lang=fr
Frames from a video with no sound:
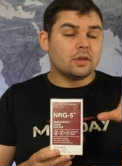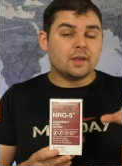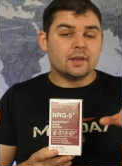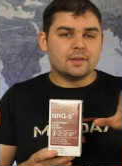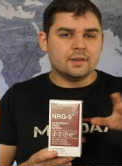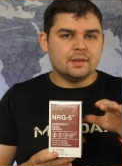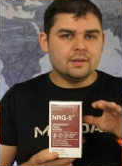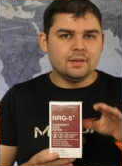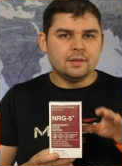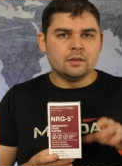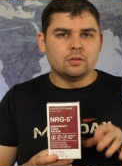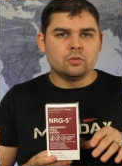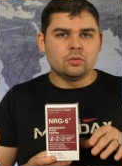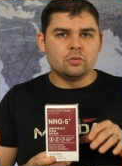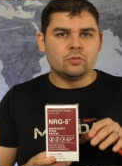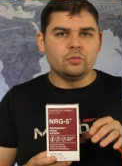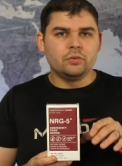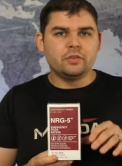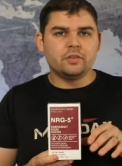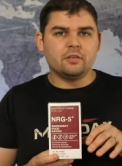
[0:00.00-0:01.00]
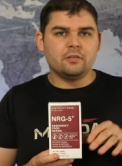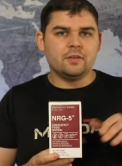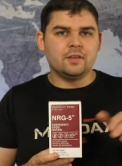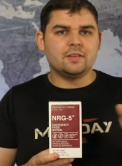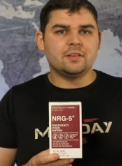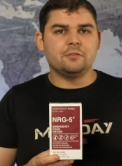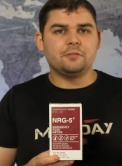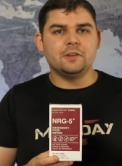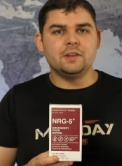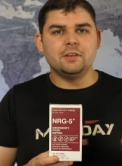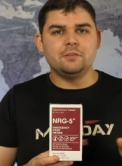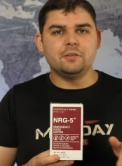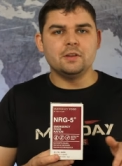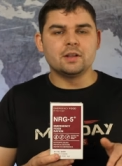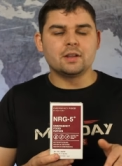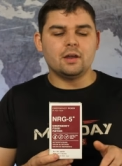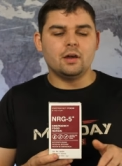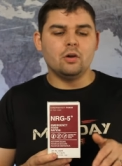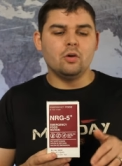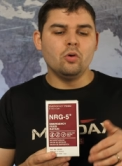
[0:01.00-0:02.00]
Catadine, donc vous savez ça fait des
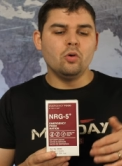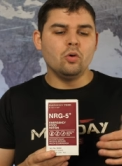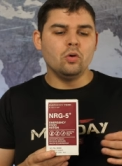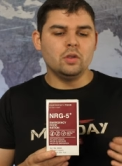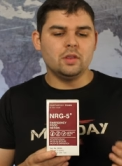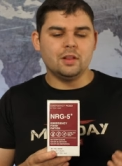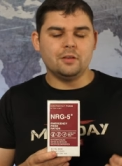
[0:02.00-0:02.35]
filtres à eau,